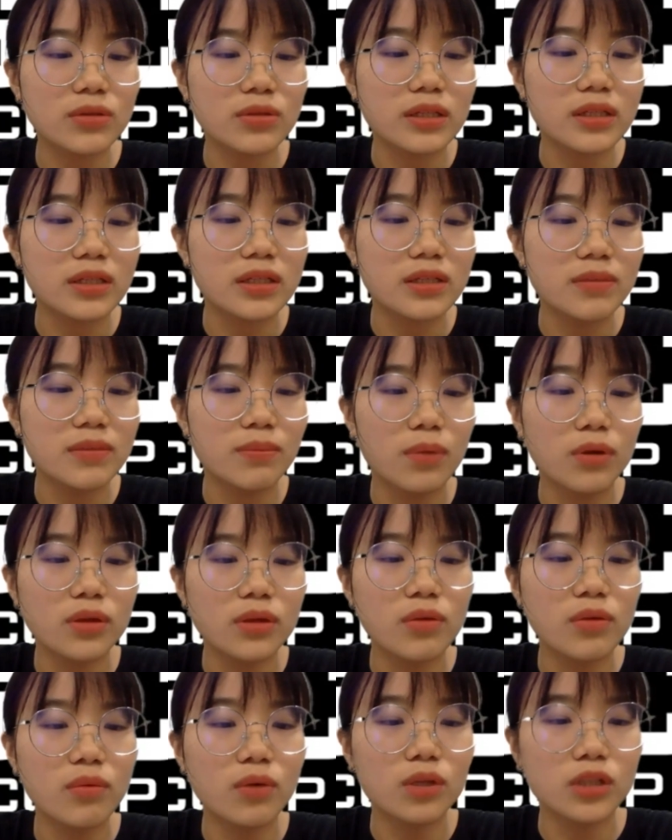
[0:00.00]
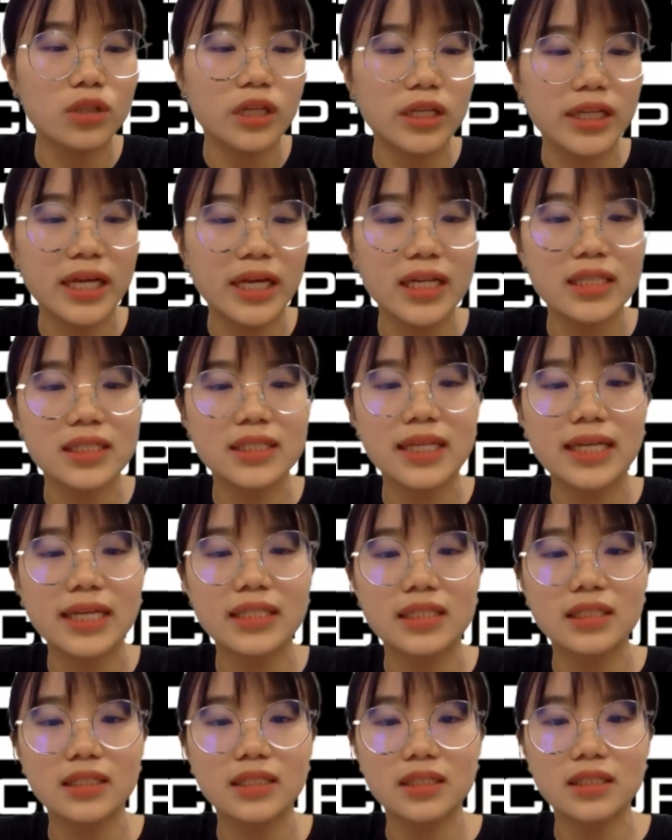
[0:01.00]
水 body wash，它的
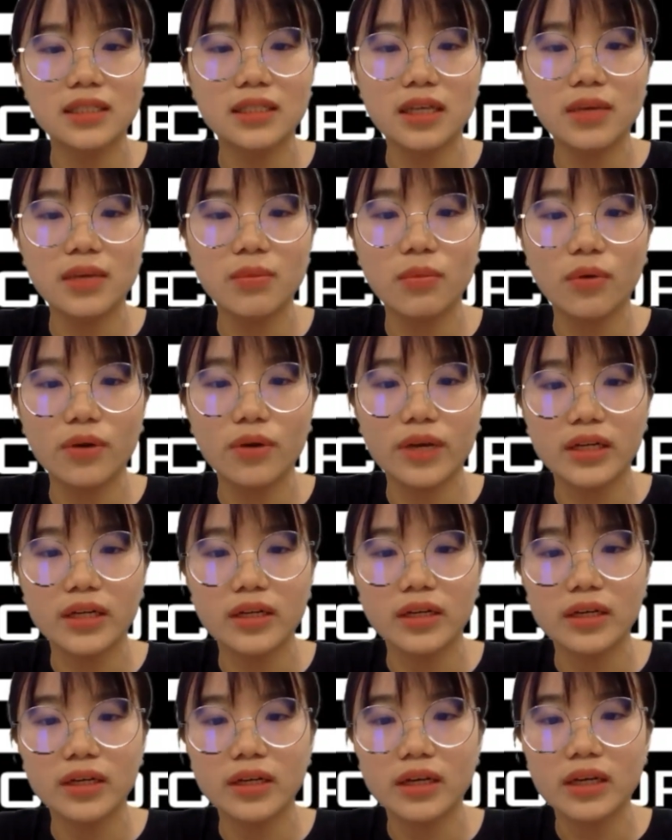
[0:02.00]
size 是一模一样的，